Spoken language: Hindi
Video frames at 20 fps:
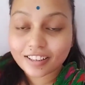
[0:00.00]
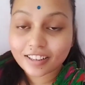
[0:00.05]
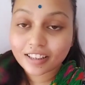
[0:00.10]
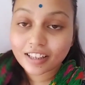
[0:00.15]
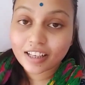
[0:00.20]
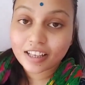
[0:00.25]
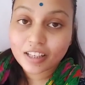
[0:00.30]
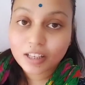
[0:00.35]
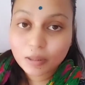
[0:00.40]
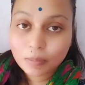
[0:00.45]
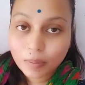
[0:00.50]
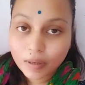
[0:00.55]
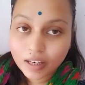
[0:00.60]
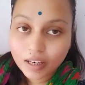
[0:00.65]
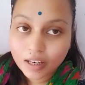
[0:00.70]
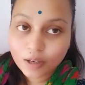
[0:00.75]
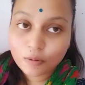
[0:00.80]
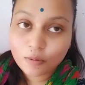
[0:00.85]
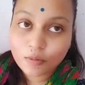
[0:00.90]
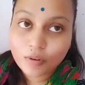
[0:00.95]
नहीं
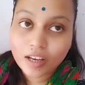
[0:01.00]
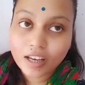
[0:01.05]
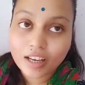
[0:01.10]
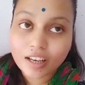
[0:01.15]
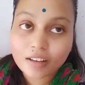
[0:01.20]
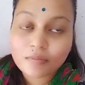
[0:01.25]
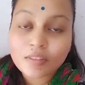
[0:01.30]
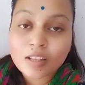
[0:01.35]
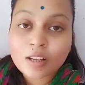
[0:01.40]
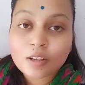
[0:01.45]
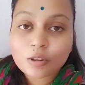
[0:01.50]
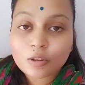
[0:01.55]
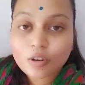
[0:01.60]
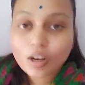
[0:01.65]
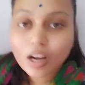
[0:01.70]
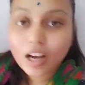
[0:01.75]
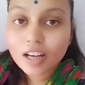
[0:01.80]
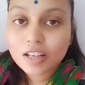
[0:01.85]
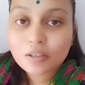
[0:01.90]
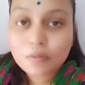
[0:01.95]
पके हुए हैं तो
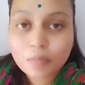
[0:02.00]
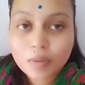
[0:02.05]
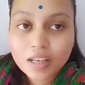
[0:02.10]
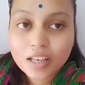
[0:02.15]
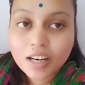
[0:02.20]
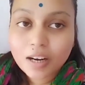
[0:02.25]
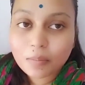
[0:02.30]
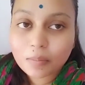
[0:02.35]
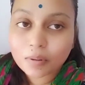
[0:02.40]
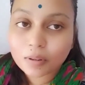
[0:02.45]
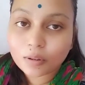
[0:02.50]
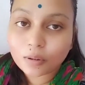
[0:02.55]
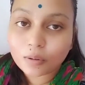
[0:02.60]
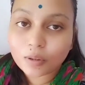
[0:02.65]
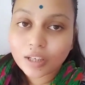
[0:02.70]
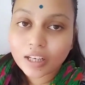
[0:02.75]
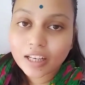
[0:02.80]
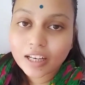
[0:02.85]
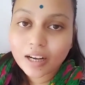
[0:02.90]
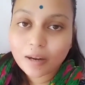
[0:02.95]
आज मेरा भी
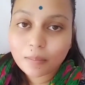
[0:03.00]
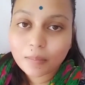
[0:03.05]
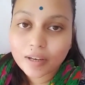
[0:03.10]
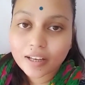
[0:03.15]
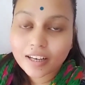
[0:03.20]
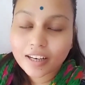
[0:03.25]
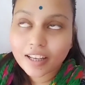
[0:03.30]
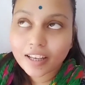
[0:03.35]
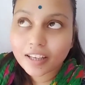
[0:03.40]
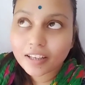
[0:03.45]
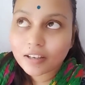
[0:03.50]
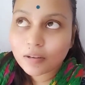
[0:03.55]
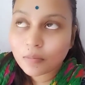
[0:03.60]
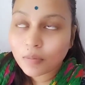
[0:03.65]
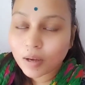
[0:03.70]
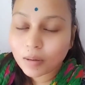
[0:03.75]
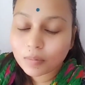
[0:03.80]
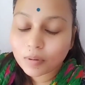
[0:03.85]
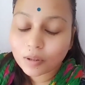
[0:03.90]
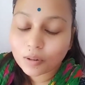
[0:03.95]
तोड़ने का मन है कि
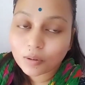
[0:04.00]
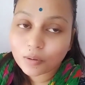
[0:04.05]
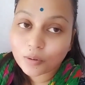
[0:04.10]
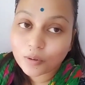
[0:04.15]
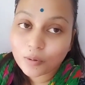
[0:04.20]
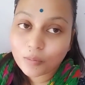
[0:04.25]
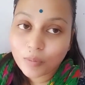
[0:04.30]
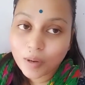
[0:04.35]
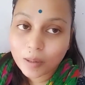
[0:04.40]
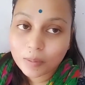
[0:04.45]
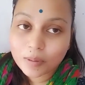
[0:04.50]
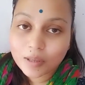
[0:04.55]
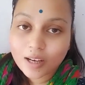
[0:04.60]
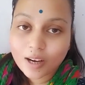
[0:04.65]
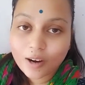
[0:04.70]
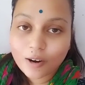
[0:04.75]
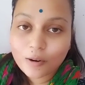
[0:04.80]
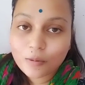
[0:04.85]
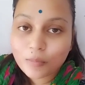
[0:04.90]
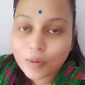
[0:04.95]
मैं भी तोड़ूं मैं भी
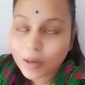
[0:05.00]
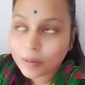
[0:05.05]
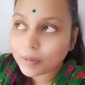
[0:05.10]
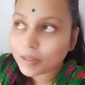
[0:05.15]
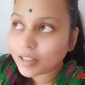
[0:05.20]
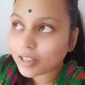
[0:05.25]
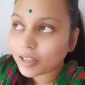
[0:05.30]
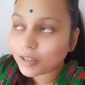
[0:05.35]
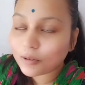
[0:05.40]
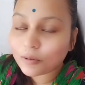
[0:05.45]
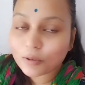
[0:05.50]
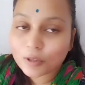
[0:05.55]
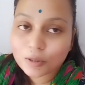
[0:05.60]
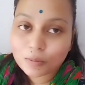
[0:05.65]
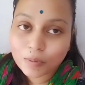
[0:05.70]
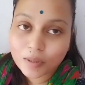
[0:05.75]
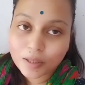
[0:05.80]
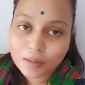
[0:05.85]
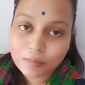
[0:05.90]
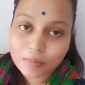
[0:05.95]
खाऊं मैं भी देखूं इस
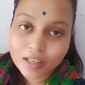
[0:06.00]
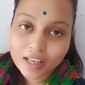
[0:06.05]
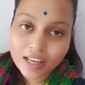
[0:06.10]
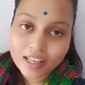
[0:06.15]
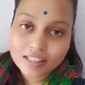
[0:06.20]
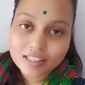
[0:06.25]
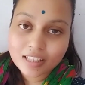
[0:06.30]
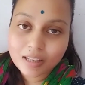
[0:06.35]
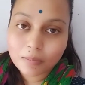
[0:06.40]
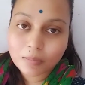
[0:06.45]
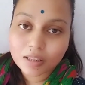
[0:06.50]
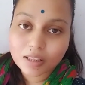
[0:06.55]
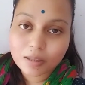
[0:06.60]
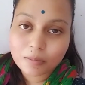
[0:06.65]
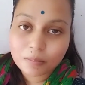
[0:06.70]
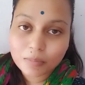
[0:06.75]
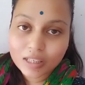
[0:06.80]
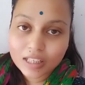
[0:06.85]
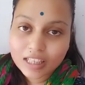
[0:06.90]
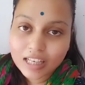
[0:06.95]
पेड़ में कैसा
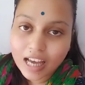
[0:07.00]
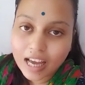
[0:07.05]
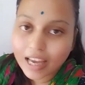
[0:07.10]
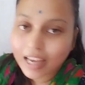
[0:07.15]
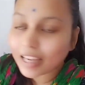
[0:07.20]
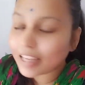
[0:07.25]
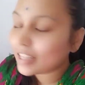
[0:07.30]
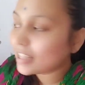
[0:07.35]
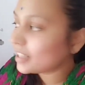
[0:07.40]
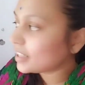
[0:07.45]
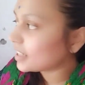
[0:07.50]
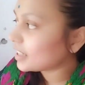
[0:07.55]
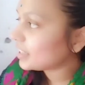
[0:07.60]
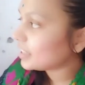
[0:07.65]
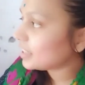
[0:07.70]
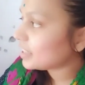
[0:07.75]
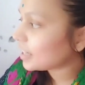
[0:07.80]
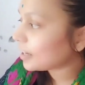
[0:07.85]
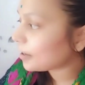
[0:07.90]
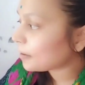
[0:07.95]
मतलब मीठा है कि
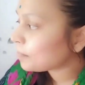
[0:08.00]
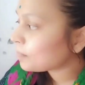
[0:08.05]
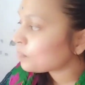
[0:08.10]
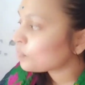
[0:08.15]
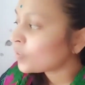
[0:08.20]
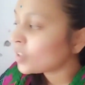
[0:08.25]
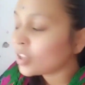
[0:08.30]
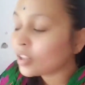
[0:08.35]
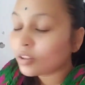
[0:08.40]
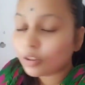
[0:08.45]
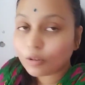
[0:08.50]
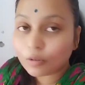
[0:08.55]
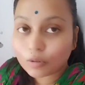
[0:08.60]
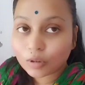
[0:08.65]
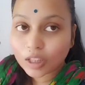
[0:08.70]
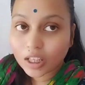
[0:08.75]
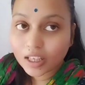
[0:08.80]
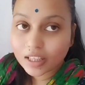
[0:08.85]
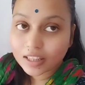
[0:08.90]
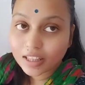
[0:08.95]
नहीं है तो
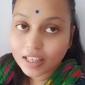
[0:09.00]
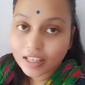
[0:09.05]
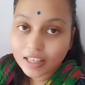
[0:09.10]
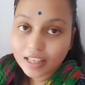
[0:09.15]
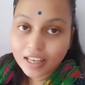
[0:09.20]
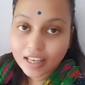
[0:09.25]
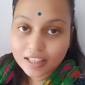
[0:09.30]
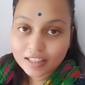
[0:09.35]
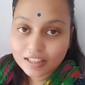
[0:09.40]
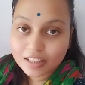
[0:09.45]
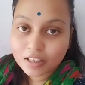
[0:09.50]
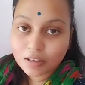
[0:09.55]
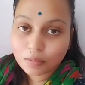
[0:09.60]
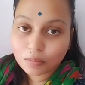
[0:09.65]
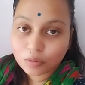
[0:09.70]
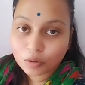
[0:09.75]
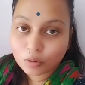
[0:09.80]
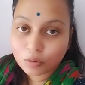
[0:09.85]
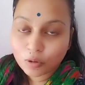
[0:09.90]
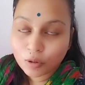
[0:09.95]
देखते हैं कैसे हम
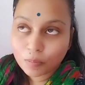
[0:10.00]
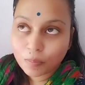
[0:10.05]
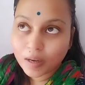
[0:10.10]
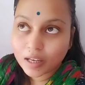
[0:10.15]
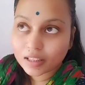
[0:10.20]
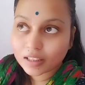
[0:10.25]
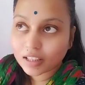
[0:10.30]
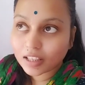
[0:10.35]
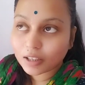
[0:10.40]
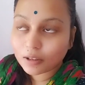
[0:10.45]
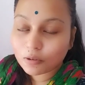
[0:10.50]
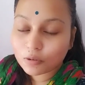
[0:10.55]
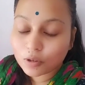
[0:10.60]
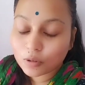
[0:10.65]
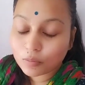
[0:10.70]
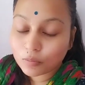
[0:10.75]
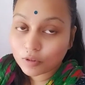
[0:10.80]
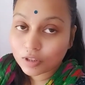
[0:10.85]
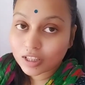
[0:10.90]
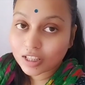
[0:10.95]
तोड़ पाते हैं
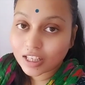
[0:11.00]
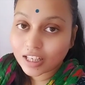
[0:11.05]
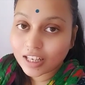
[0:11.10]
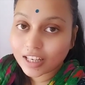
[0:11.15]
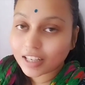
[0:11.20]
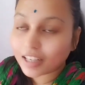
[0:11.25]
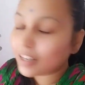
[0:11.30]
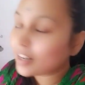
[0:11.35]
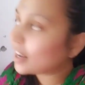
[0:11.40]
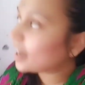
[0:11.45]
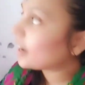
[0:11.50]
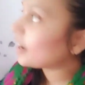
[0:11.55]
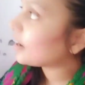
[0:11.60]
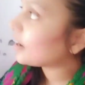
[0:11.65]
क्योंकि मुश्किल लग रहा